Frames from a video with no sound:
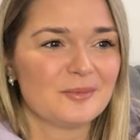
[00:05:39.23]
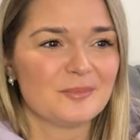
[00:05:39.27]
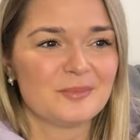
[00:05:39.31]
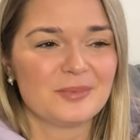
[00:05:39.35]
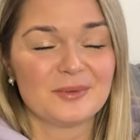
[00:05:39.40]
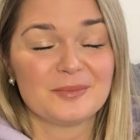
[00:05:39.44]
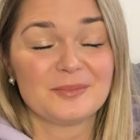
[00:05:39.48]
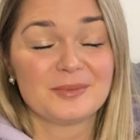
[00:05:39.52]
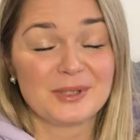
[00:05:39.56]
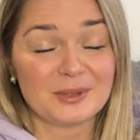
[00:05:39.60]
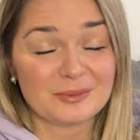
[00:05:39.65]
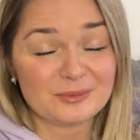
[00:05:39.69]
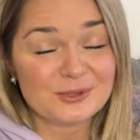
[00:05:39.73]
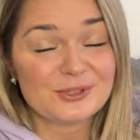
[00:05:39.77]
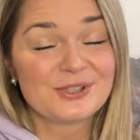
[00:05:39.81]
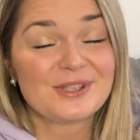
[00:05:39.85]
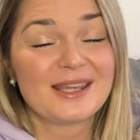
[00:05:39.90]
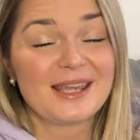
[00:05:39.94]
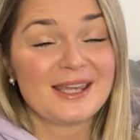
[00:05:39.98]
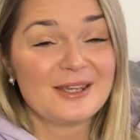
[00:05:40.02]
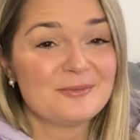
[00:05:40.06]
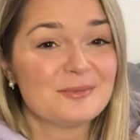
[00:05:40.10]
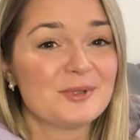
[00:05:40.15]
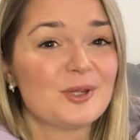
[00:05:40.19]
потому что
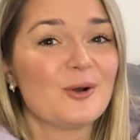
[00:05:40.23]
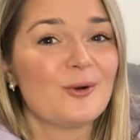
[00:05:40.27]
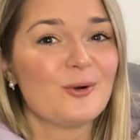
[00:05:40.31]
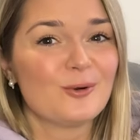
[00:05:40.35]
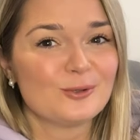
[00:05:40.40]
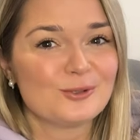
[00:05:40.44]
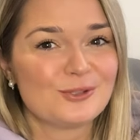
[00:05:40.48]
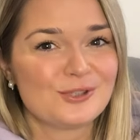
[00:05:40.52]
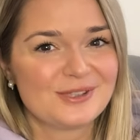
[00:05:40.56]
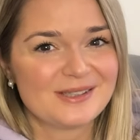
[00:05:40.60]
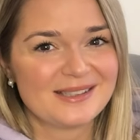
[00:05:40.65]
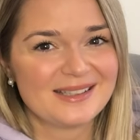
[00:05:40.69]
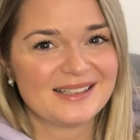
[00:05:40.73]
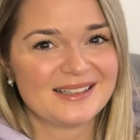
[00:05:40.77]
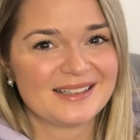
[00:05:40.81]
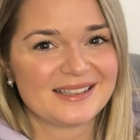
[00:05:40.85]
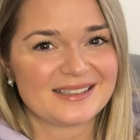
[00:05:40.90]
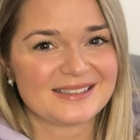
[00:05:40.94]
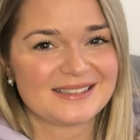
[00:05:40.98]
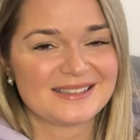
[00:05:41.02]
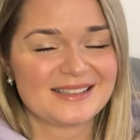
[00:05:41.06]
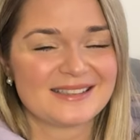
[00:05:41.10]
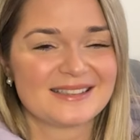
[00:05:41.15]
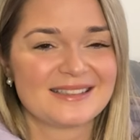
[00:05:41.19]
я именно очень сильно
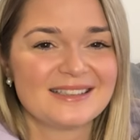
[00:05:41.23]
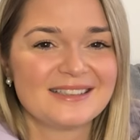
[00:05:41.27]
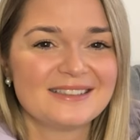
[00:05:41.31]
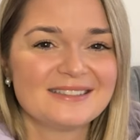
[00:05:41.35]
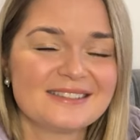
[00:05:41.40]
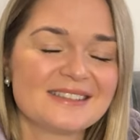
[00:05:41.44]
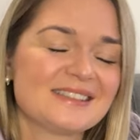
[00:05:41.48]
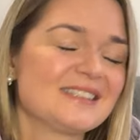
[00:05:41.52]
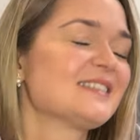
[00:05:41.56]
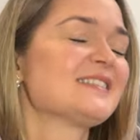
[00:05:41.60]
разозлилась